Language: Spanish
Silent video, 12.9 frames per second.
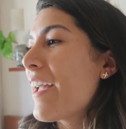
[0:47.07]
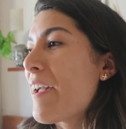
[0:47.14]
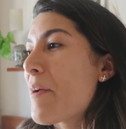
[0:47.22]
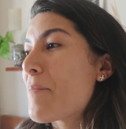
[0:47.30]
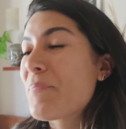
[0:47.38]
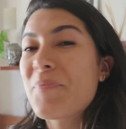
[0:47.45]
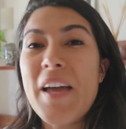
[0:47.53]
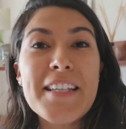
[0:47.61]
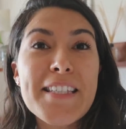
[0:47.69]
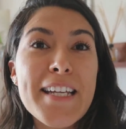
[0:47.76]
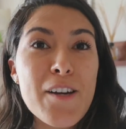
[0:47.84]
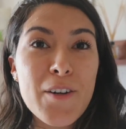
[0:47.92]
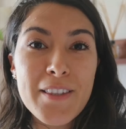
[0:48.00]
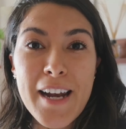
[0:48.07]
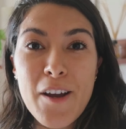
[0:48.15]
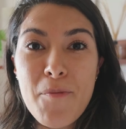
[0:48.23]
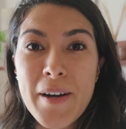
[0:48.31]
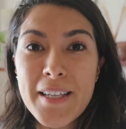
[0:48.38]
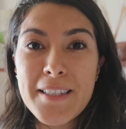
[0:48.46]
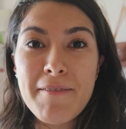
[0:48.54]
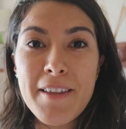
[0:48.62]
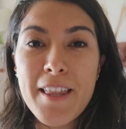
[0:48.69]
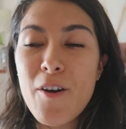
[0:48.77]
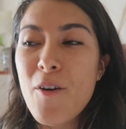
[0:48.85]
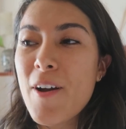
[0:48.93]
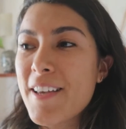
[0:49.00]
em, Así que lo que traigo para este
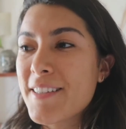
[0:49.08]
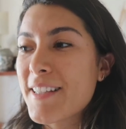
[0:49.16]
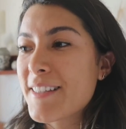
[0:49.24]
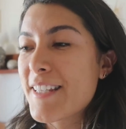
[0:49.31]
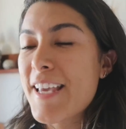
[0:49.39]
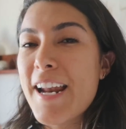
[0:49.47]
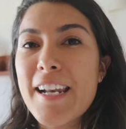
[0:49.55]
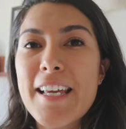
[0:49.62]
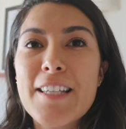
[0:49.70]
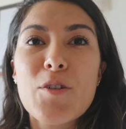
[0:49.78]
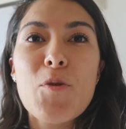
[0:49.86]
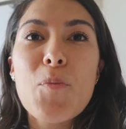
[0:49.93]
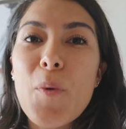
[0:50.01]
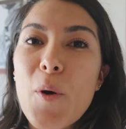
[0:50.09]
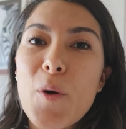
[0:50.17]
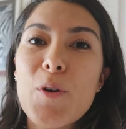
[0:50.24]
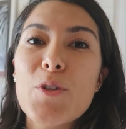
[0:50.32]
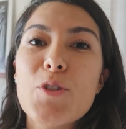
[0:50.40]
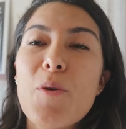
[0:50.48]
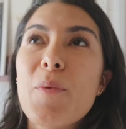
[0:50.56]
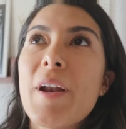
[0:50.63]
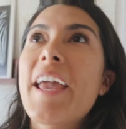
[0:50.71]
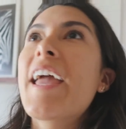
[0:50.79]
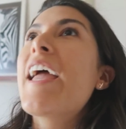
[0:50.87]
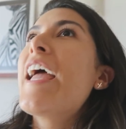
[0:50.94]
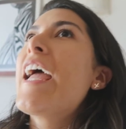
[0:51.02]
video es enseñarles un poco
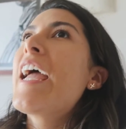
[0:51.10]
sobre